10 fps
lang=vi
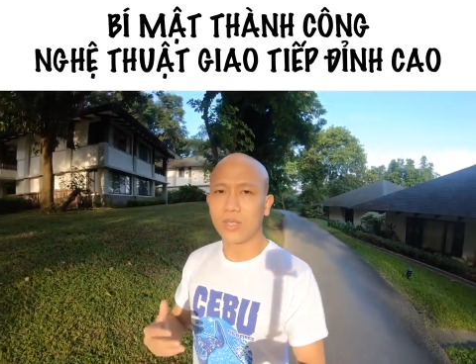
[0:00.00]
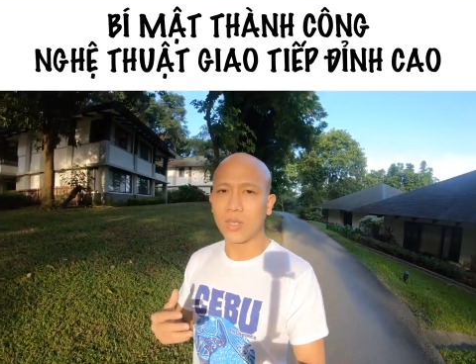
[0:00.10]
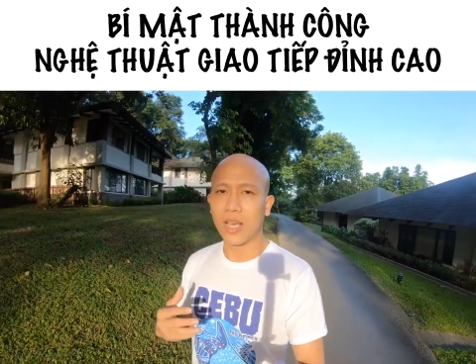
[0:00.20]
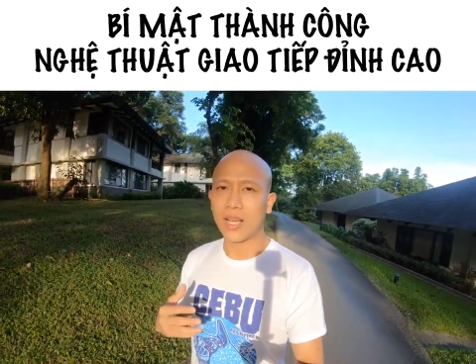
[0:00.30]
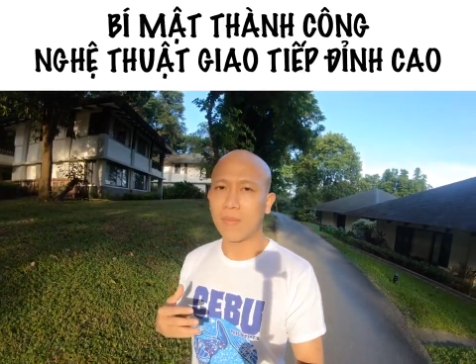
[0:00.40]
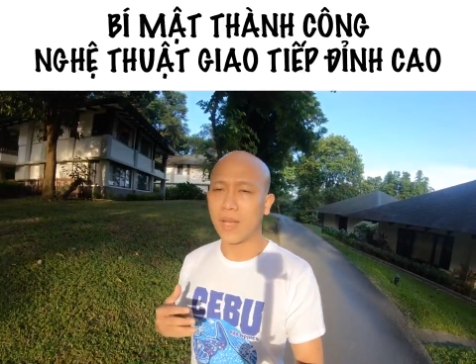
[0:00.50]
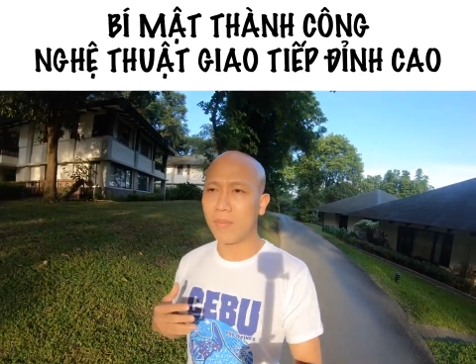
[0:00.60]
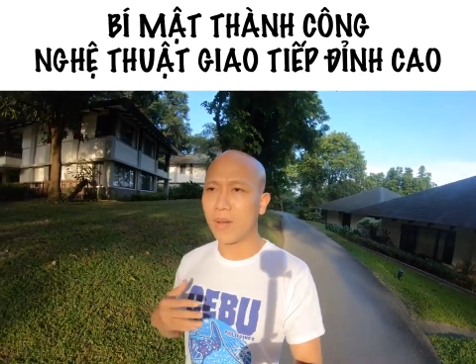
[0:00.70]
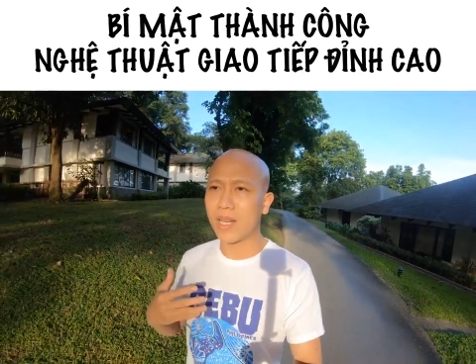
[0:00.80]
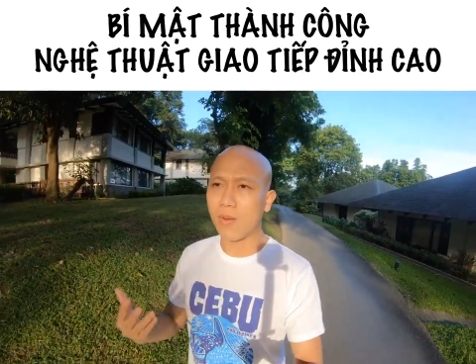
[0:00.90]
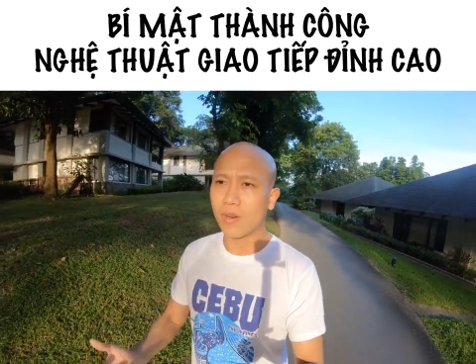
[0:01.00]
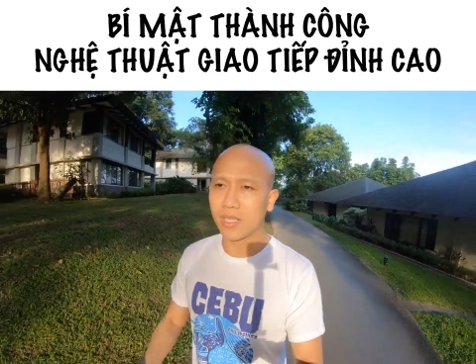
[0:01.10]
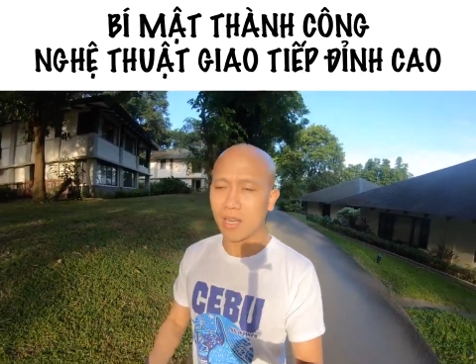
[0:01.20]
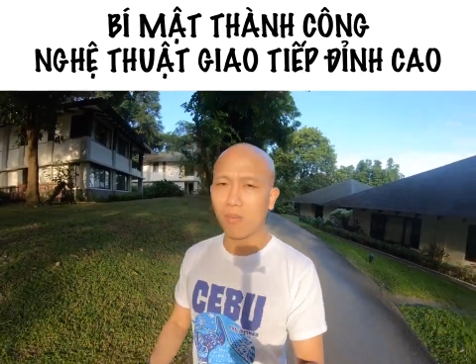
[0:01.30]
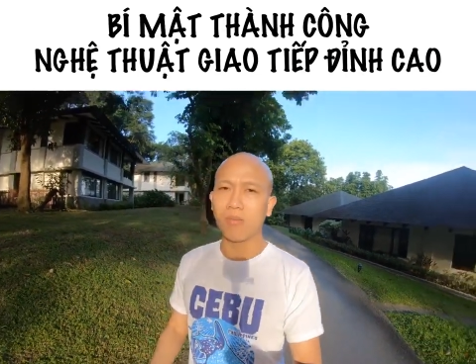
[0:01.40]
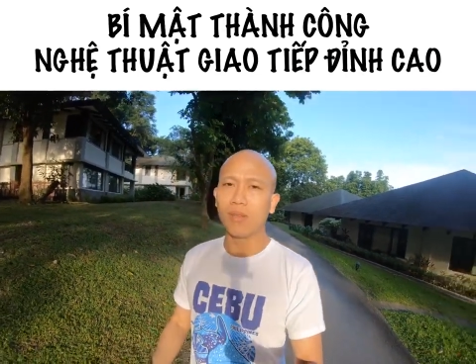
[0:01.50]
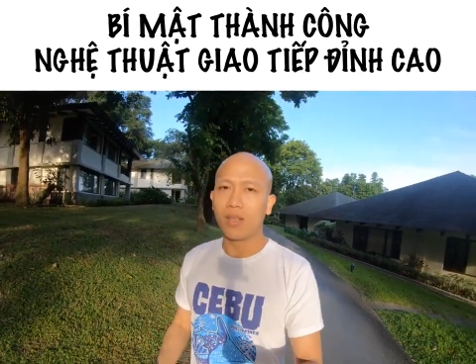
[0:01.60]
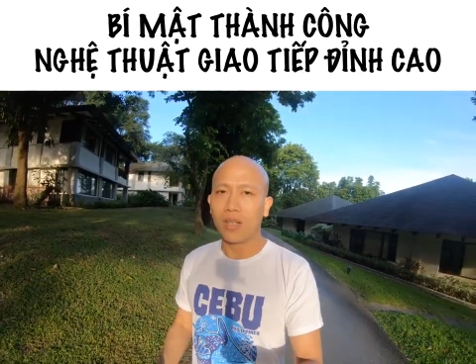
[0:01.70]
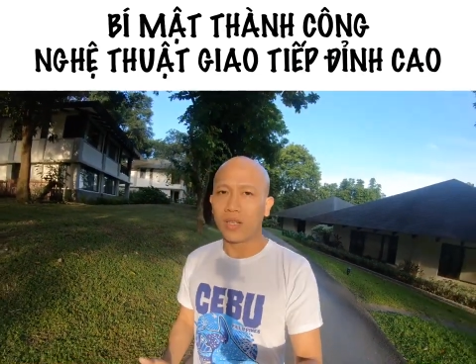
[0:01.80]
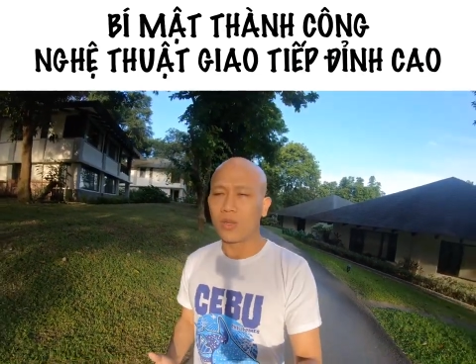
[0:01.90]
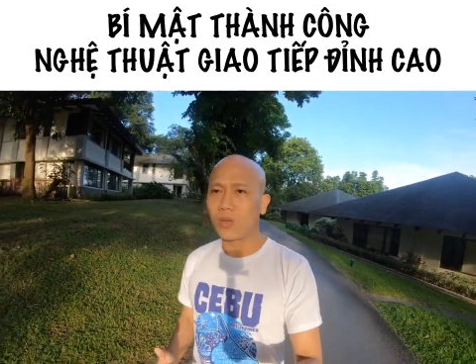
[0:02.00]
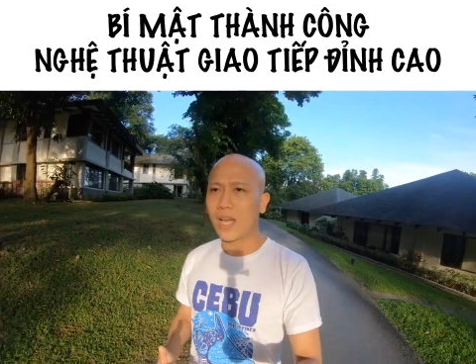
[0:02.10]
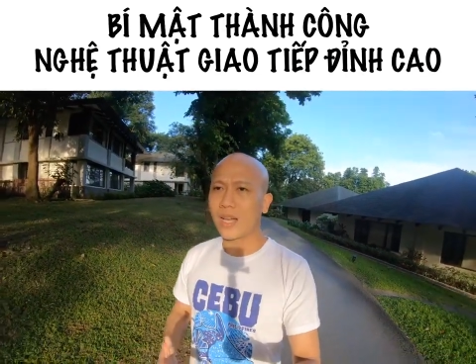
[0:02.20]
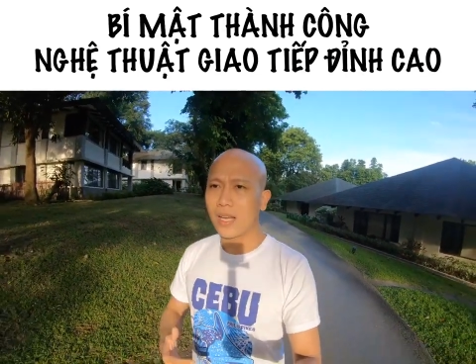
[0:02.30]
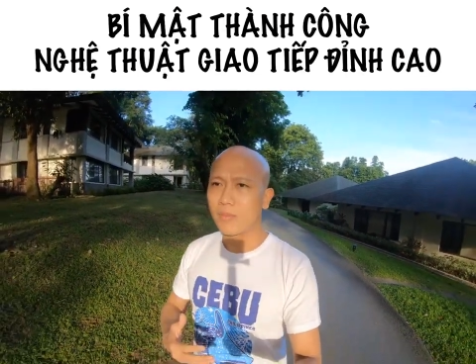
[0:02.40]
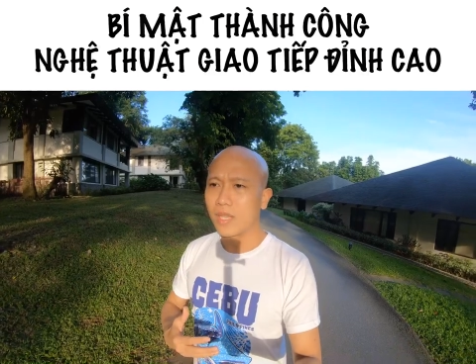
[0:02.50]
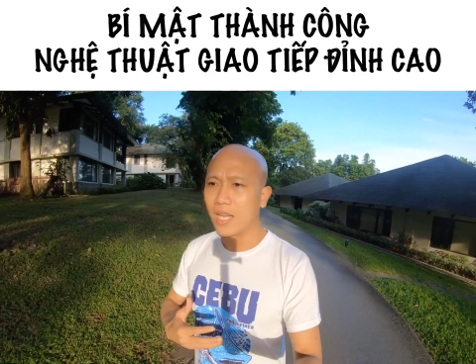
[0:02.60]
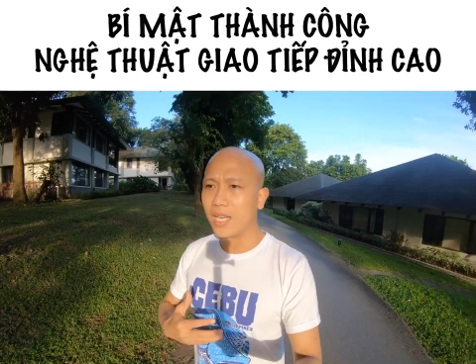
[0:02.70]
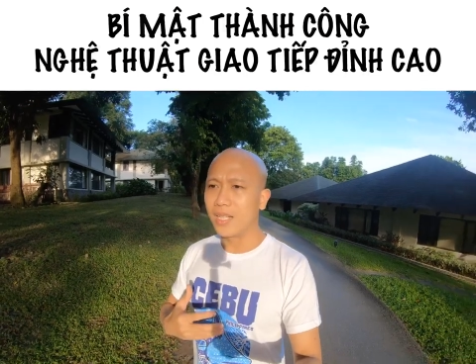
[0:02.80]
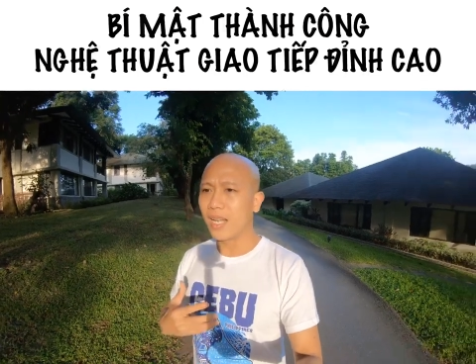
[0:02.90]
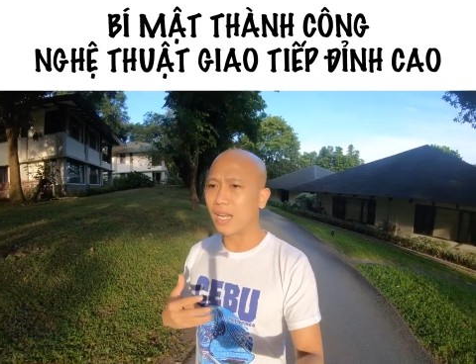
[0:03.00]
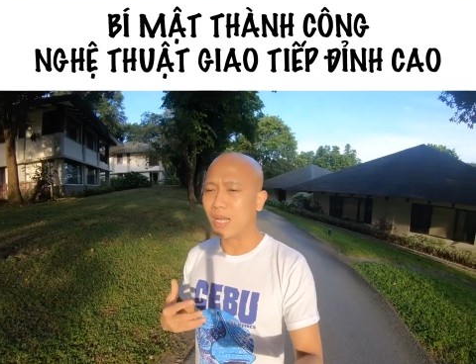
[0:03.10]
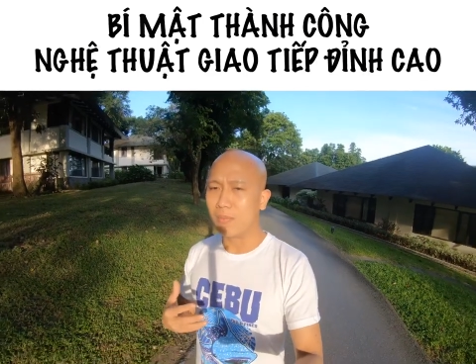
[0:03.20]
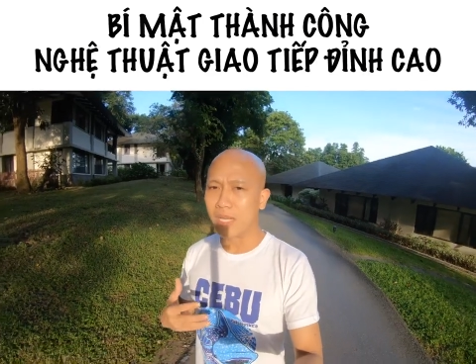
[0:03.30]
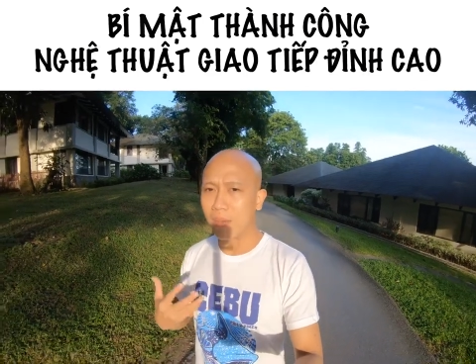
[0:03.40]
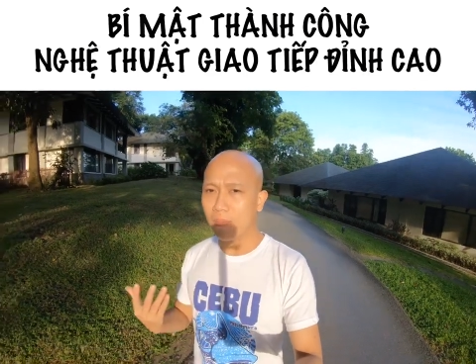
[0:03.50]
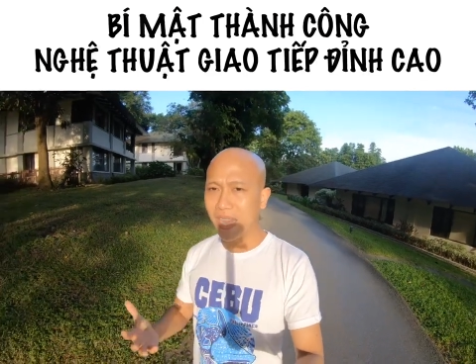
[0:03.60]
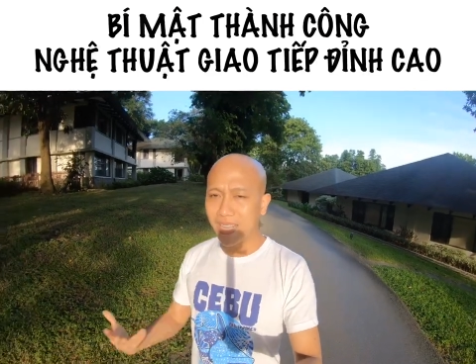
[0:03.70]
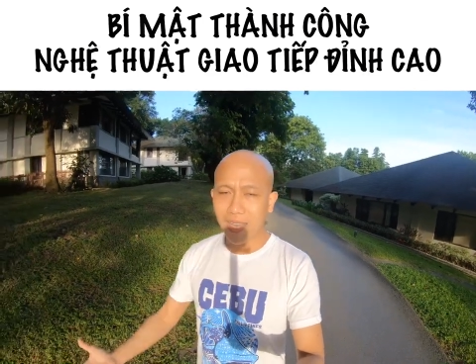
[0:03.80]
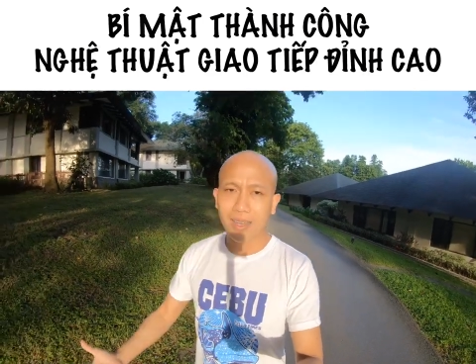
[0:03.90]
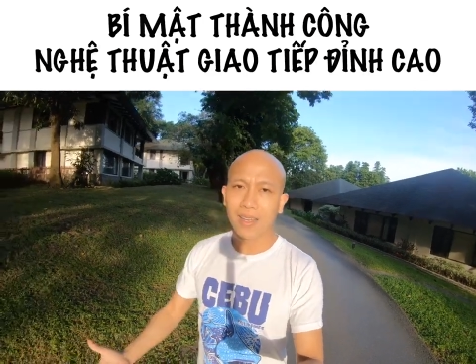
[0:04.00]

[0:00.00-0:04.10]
Chúng ta cảm thấy mất động lực sống Chúng ta cảm thấy rằng là mình đang bế tắc